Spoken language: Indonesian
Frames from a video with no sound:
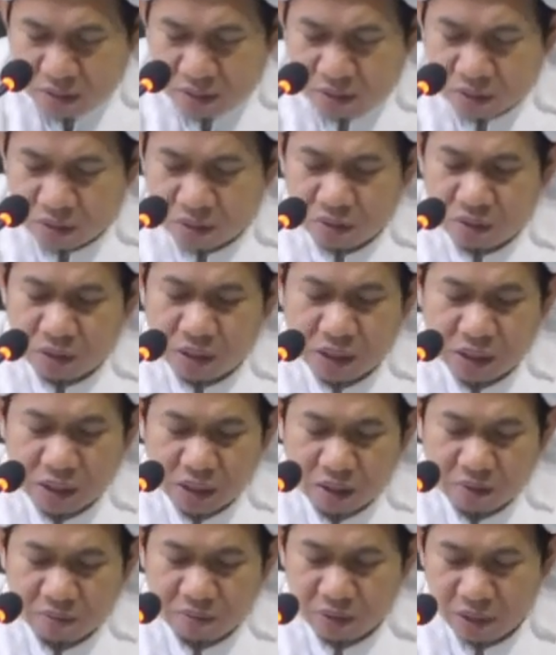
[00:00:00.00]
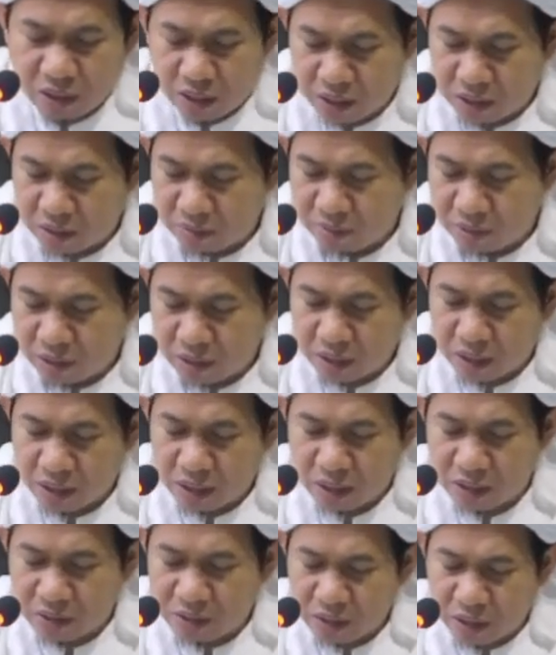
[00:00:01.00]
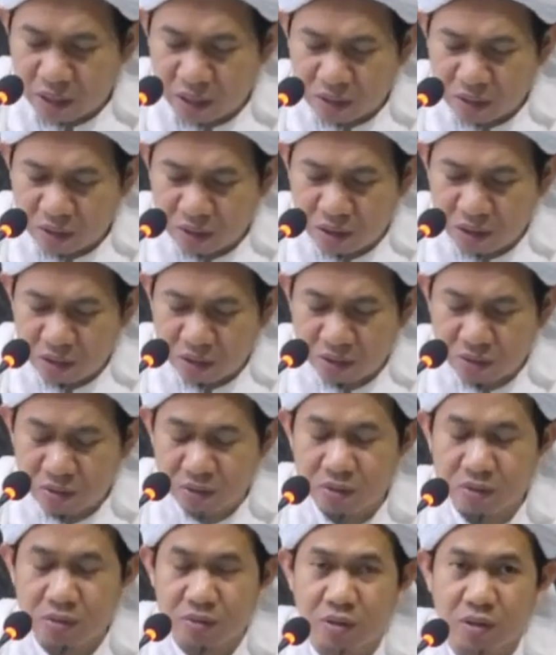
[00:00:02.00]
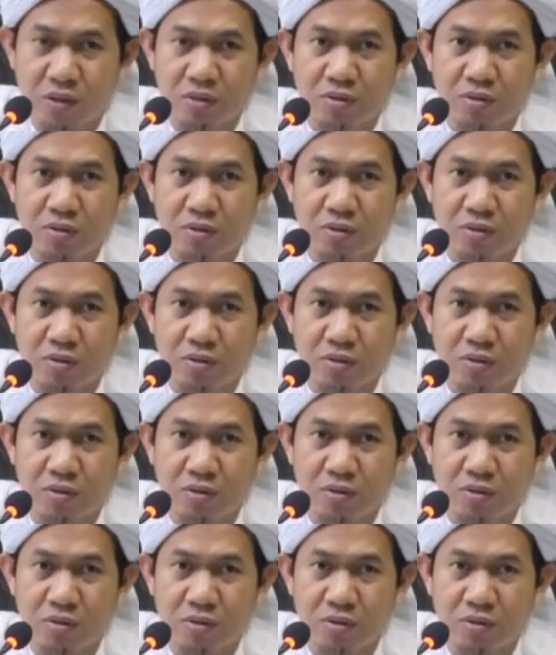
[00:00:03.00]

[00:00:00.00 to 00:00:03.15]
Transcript: seorang yang pernah diberikan nasihat oleh Rasulullah